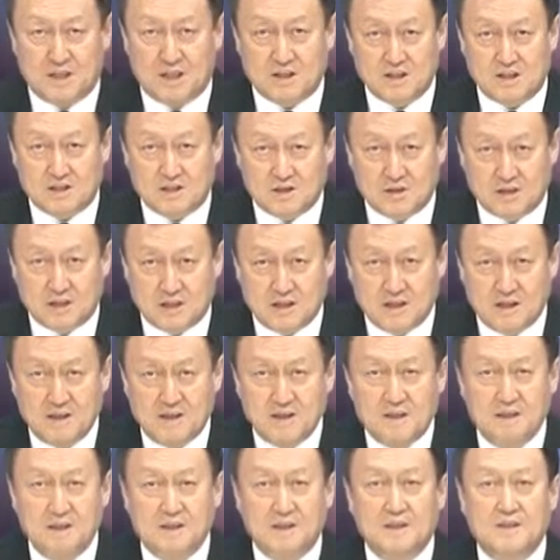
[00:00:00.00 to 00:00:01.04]
찾으시거나
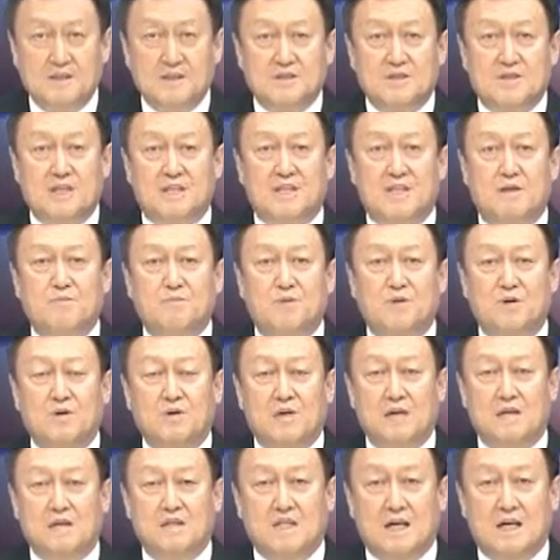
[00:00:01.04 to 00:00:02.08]
자산
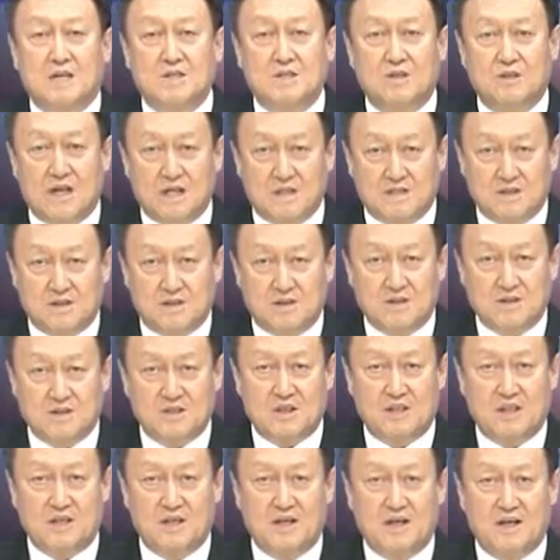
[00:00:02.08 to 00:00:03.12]
평가를 작성해서
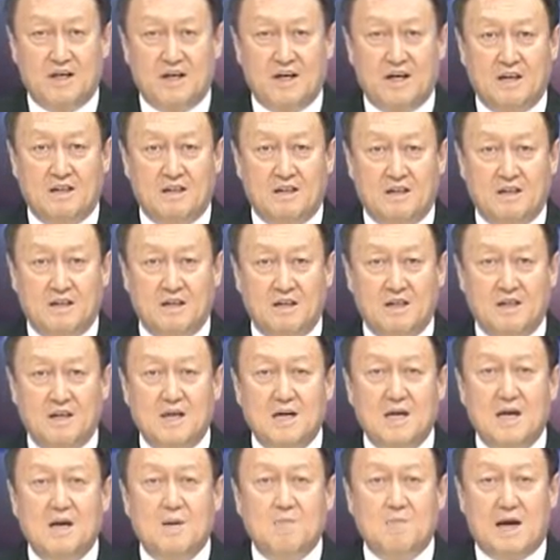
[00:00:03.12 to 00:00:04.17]
최대한의 혜택을
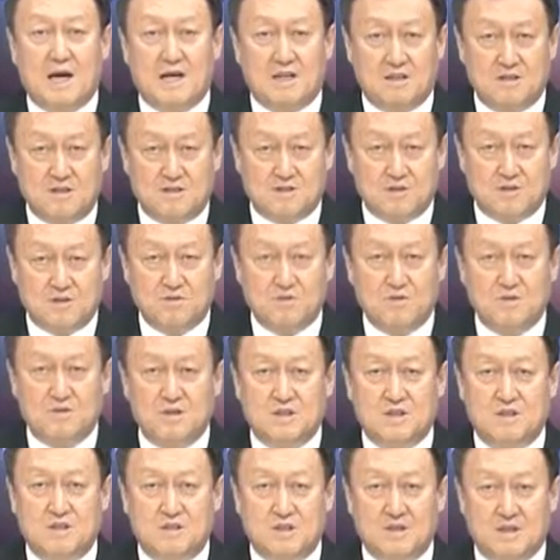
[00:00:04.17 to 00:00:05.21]
받을 수
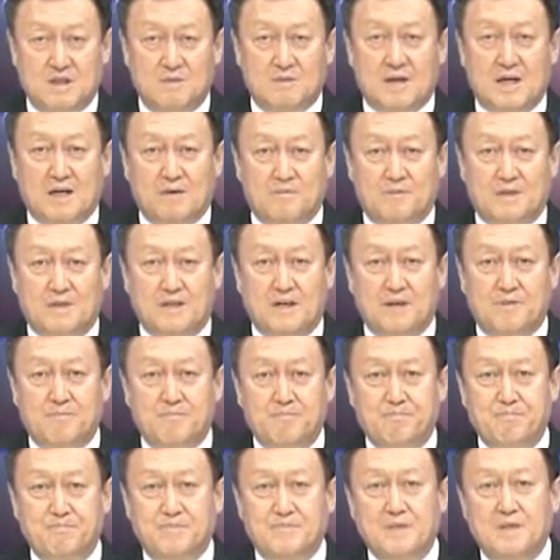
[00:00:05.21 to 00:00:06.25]
있으시길 바랍니다.
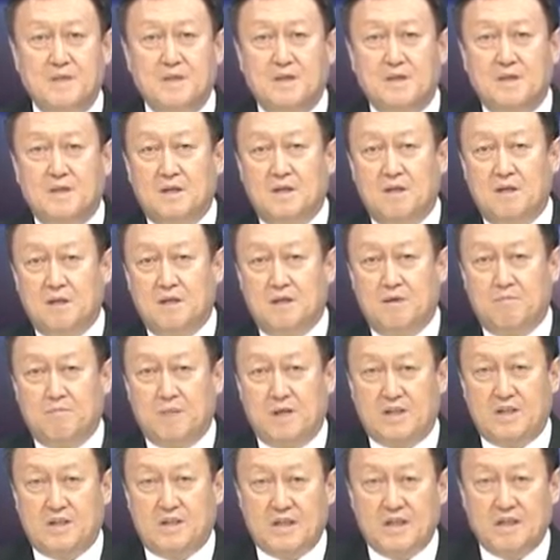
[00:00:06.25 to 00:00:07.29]

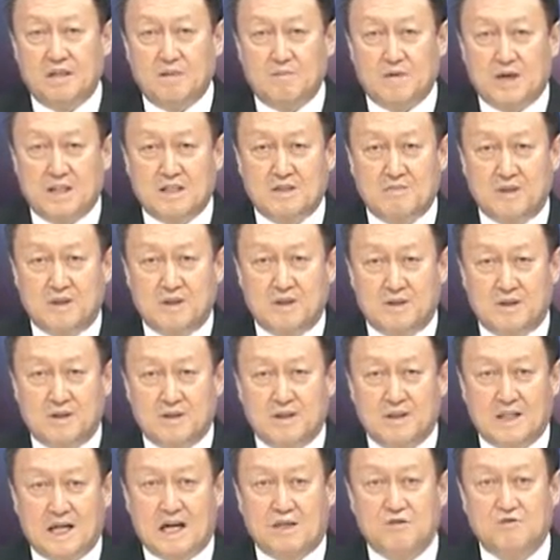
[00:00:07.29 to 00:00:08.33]
메디케이드를 받으면
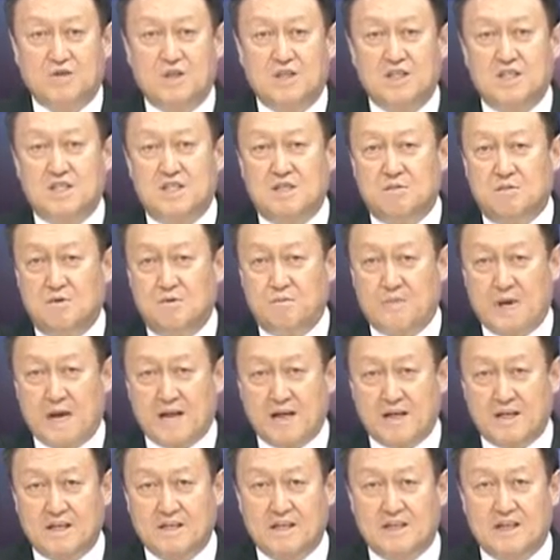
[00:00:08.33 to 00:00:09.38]
나중에 집을
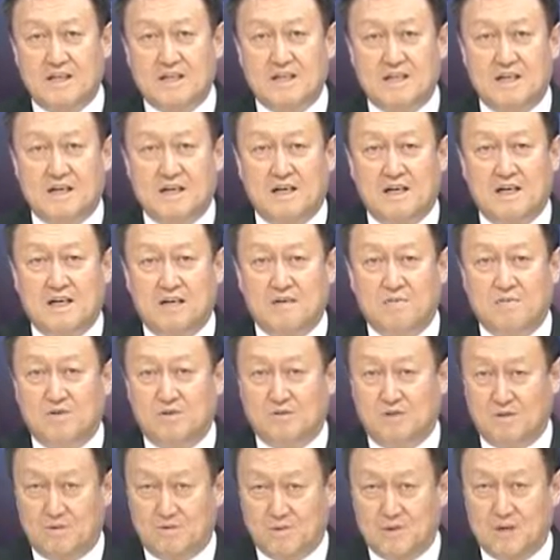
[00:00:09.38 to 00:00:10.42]
빼앗긴다는 생각을 하는
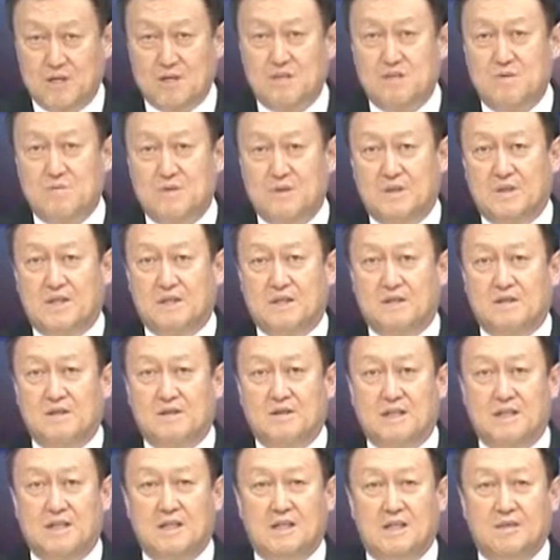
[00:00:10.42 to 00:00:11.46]
분들도 계십니다.
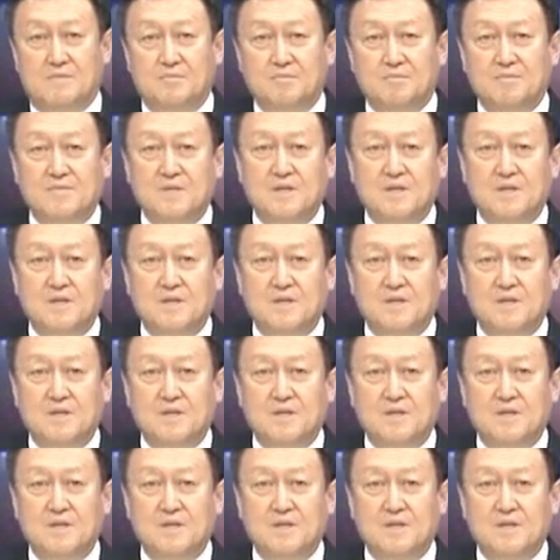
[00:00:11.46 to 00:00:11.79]
그러나